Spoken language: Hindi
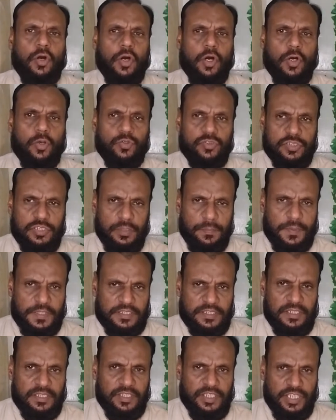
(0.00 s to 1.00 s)
और उससे
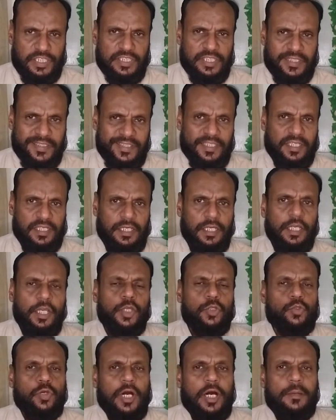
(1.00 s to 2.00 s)
परसेंटेज ली है
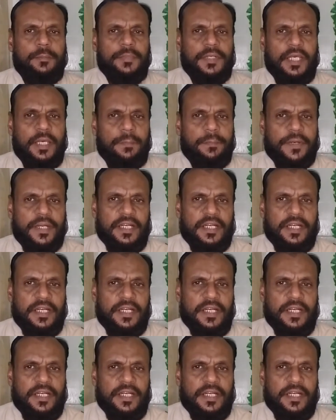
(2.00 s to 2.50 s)
तो हमने